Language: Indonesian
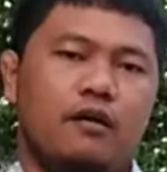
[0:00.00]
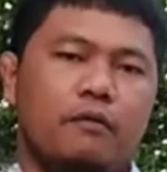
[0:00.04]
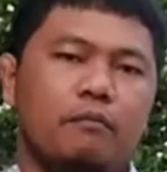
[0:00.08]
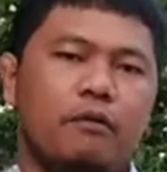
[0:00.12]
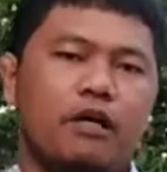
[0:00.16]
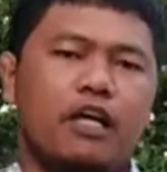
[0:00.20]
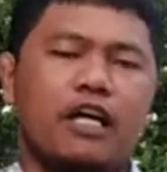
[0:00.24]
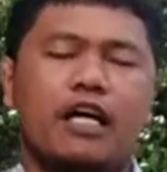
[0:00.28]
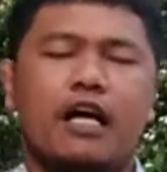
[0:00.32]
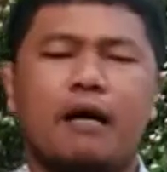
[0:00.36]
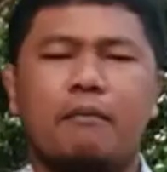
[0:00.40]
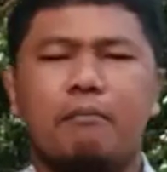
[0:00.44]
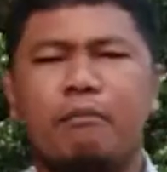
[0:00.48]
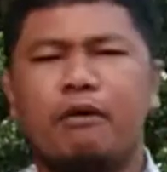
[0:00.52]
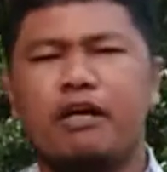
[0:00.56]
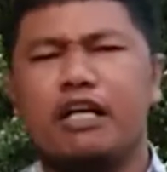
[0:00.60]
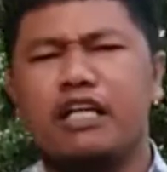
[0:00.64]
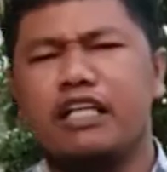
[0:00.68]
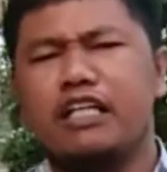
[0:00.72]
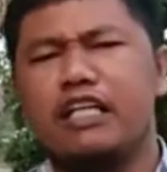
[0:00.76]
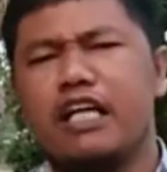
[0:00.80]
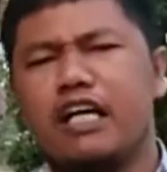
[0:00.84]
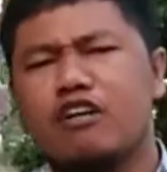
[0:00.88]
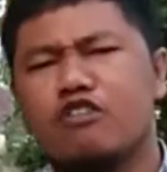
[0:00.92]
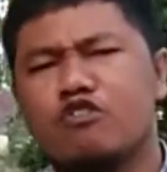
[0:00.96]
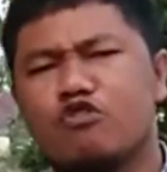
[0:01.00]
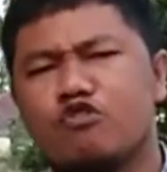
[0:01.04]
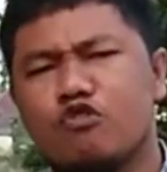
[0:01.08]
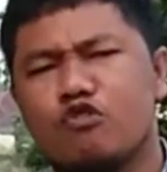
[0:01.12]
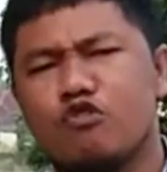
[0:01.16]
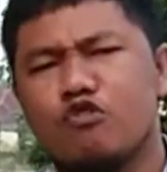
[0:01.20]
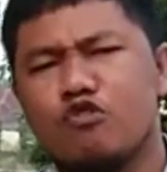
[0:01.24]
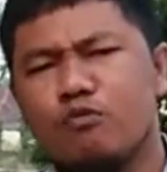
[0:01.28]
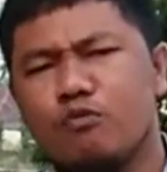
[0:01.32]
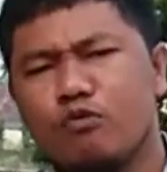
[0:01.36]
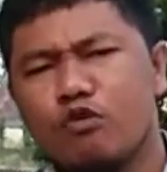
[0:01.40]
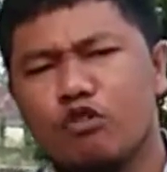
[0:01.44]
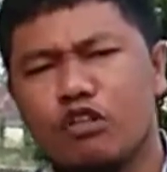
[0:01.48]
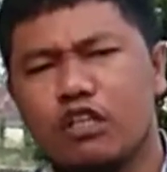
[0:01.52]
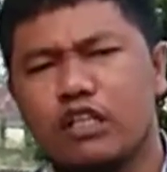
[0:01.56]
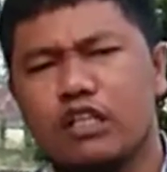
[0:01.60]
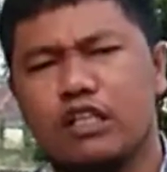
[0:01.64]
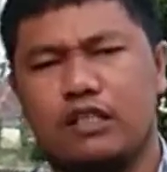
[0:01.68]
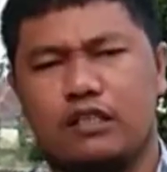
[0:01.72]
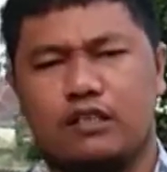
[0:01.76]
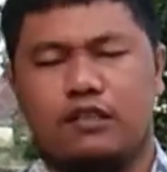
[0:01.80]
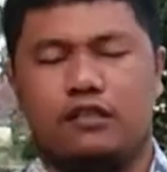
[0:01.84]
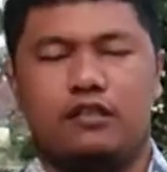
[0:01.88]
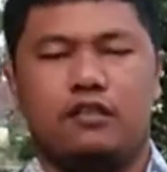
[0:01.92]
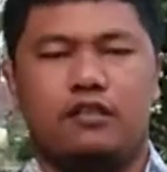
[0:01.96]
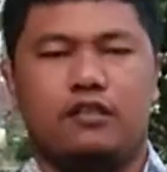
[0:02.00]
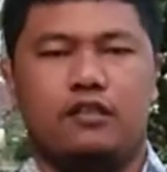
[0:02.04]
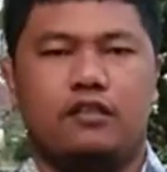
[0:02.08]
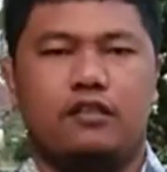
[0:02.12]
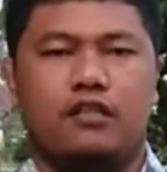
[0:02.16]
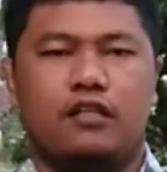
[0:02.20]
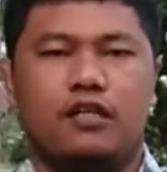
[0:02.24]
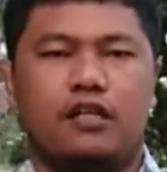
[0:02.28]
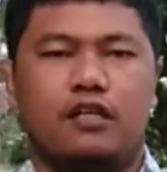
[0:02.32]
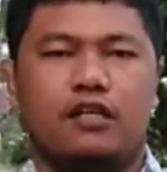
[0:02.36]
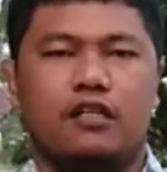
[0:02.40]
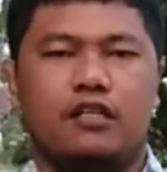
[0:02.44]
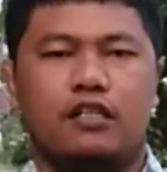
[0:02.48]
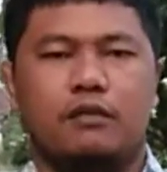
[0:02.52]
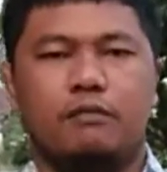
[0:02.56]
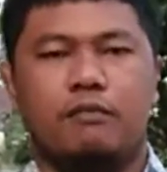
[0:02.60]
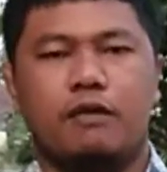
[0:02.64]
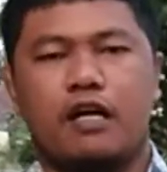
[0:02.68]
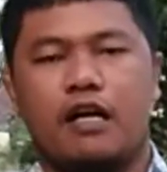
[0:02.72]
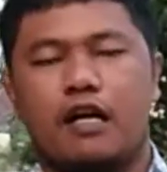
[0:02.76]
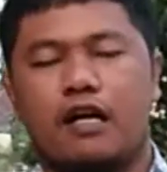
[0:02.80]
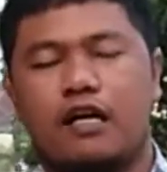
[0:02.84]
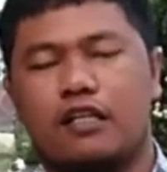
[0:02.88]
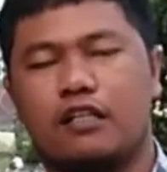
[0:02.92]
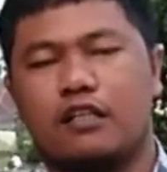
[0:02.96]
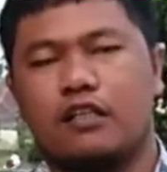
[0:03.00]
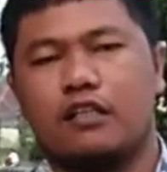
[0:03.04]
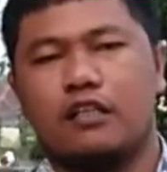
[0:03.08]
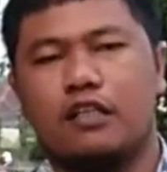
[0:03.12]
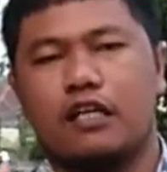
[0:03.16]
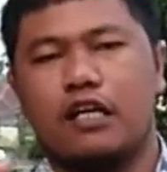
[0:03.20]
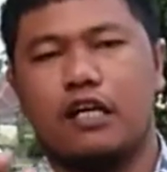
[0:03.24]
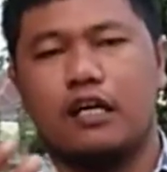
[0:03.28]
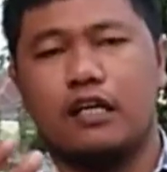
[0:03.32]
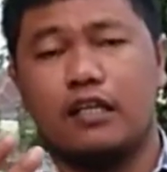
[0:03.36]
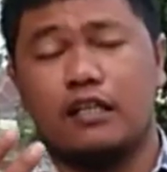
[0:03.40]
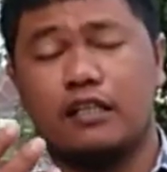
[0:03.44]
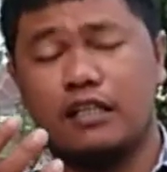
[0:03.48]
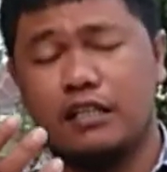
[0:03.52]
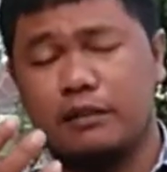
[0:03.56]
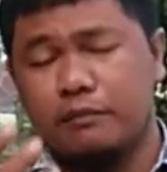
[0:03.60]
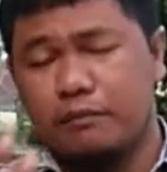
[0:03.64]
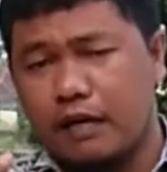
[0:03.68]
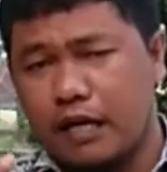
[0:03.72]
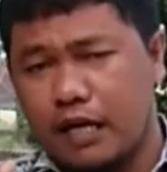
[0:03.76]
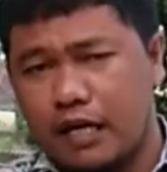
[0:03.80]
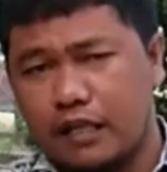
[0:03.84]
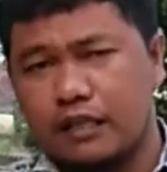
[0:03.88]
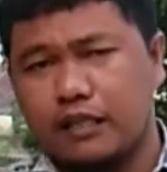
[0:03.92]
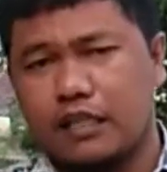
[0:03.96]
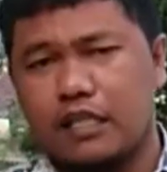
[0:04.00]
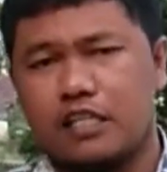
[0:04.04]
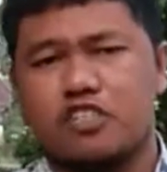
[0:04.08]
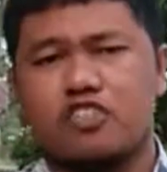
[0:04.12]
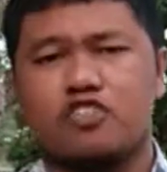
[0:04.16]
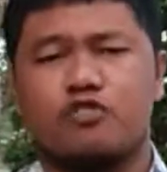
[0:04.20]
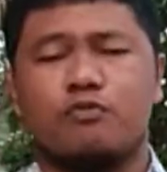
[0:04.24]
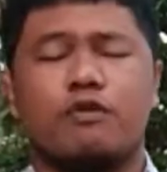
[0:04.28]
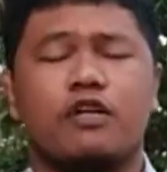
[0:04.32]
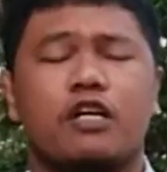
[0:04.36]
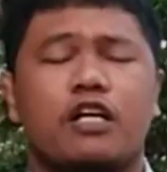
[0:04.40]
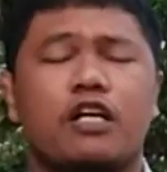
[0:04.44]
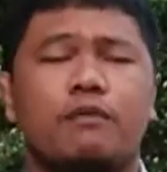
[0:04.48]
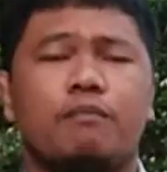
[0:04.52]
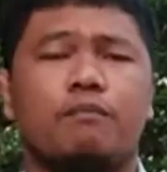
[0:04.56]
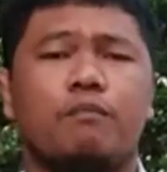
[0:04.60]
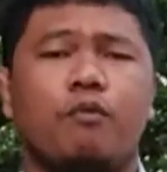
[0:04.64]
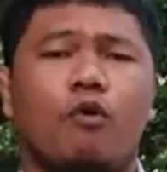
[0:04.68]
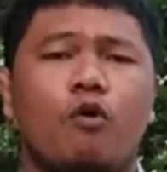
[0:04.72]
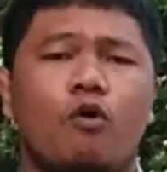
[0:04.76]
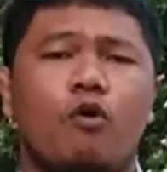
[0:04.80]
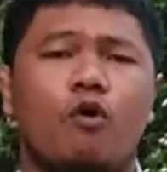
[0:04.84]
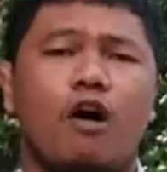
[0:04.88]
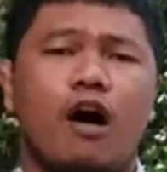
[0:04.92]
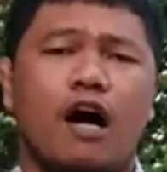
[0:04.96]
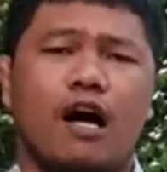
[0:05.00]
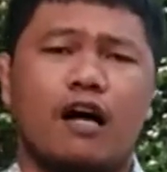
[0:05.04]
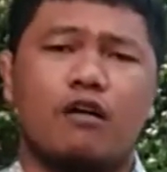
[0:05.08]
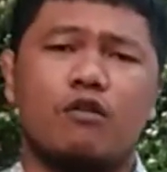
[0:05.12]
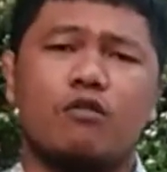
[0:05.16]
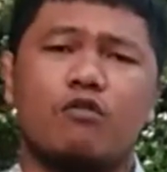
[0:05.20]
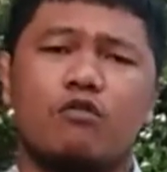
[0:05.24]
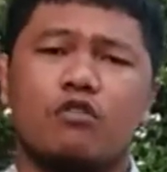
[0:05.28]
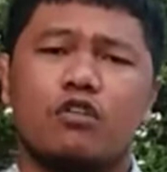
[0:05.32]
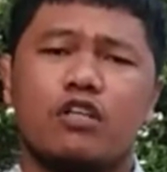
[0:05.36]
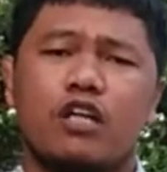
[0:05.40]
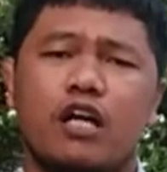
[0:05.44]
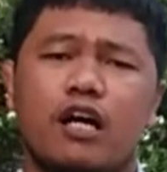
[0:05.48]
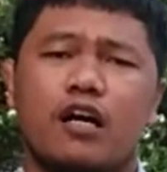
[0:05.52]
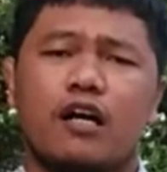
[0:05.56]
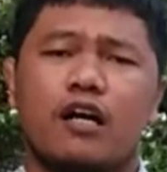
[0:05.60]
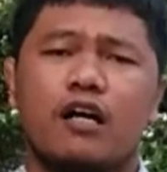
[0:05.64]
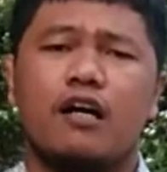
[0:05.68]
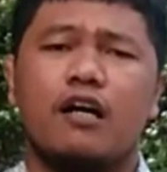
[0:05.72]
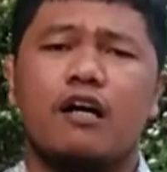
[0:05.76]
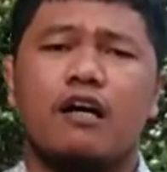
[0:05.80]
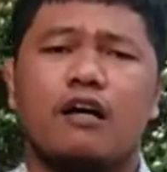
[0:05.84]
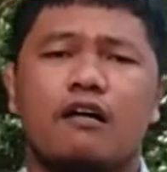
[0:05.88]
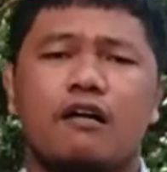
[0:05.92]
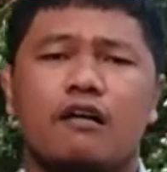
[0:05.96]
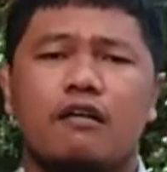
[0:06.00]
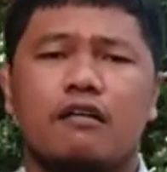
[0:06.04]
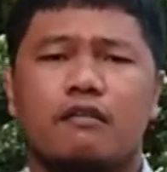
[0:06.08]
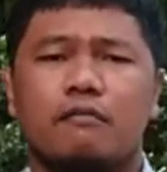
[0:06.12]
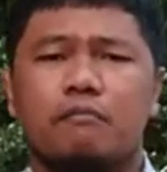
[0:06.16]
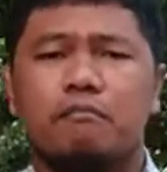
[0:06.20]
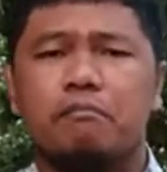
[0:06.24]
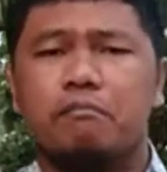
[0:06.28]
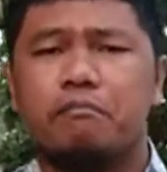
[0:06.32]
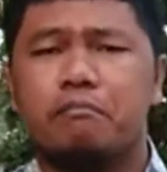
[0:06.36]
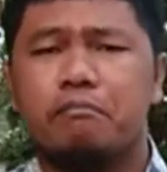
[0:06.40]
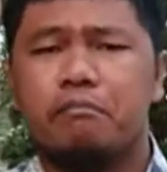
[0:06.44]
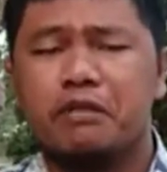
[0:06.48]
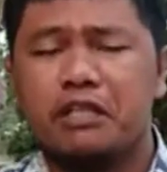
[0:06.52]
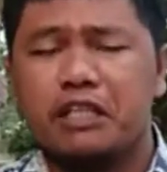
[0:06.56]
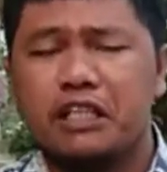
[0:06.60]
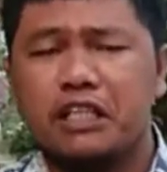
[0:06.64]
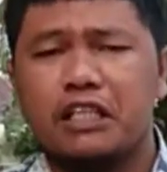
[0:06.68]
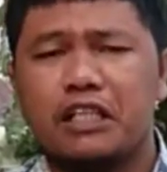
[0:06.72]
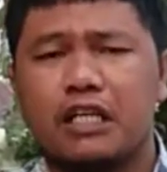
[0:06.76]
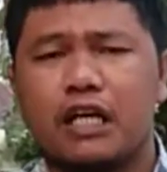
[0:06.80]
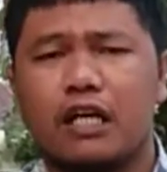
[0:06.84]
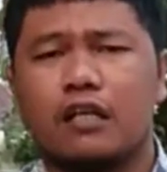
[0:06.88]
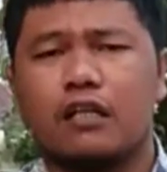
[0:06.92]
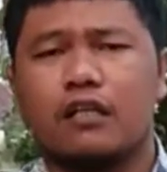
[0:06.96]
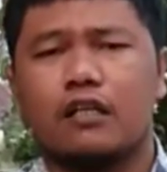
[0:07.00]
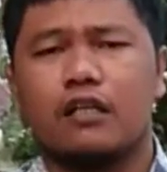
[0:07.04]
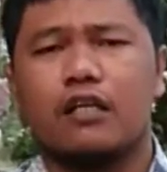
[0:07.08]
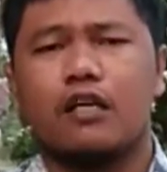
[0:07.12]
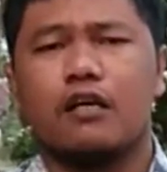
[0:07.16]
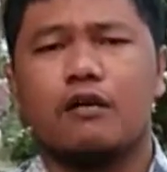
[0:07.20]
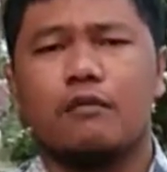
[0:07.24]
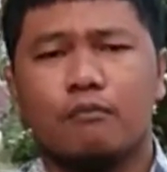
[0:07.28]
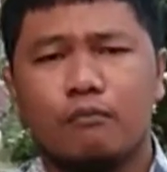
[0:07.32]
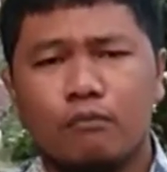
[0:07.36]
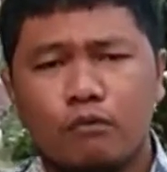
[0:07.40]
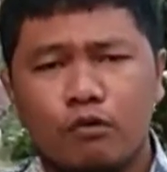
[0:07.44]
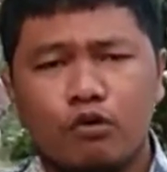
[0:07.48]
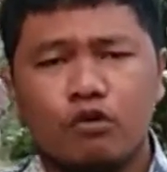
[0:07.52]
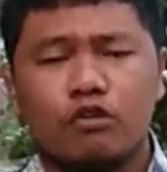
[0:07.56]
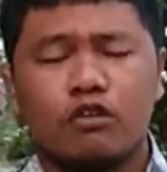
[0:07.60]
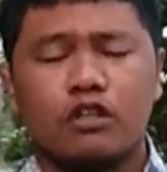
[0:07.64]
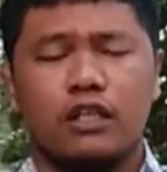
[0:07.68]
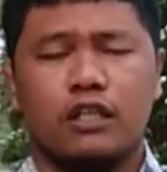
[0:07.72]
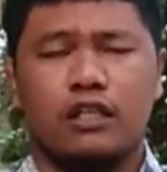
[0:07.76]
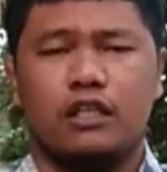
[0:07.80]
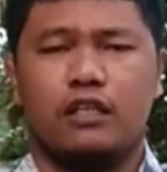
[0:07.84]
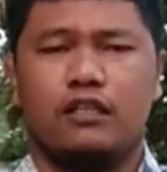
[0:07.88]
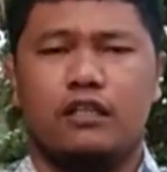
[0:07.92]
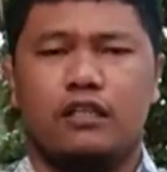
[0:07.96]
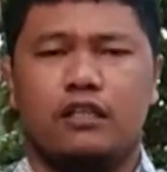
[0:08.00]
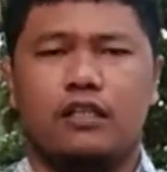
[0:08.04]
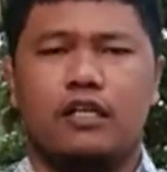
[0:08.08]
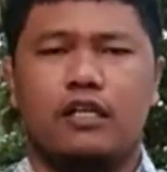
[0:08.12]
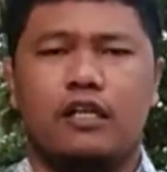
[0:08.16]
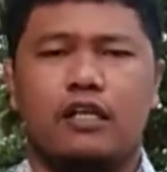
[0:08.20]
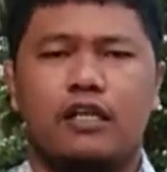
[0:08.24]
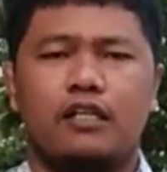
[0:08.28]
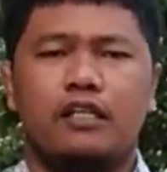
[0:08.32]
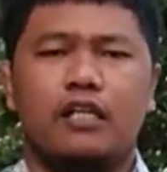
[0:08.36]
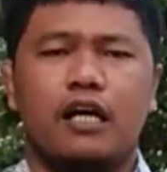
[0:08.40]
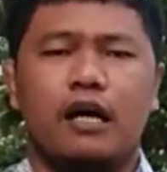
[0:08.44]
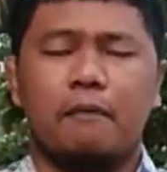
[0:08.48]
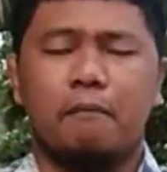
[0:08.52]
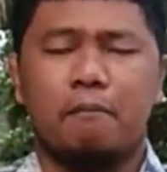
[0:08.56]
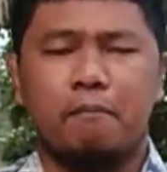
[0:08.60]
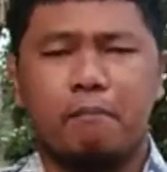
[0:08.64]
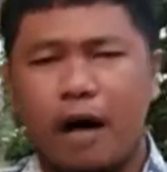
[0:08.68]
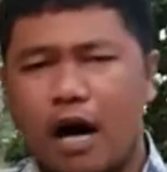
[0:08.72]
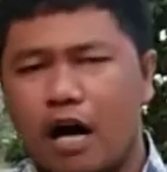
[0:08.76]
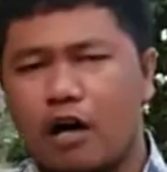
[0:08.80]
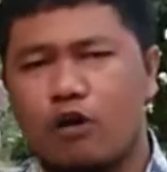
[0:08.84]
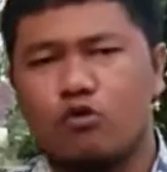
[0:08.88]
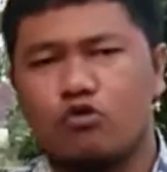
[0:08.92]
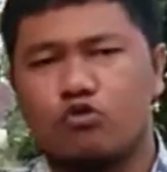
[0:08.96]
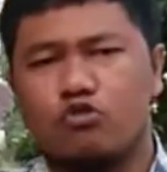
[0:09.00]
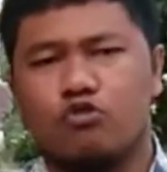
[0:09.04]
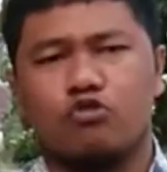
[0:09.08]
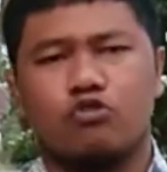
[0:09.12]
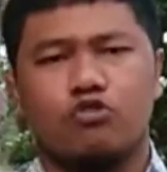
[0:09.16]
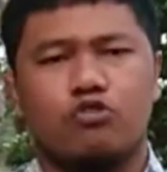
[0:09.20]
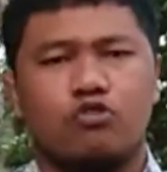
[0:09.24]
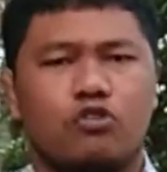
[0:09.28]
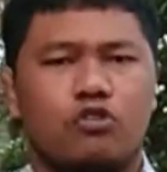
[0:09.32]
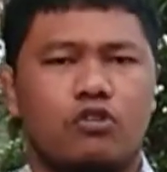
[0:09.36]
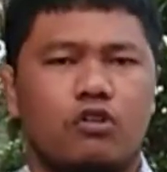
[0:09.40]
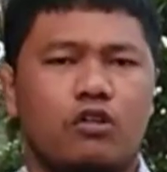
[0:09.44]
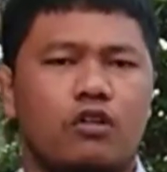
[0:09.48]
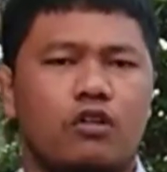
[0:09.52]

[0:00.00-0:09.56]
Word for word: mereka benih yang sungguh murni dibaratkan diibaratkan sebagai pokok anggur yang pilihan murni yang bagus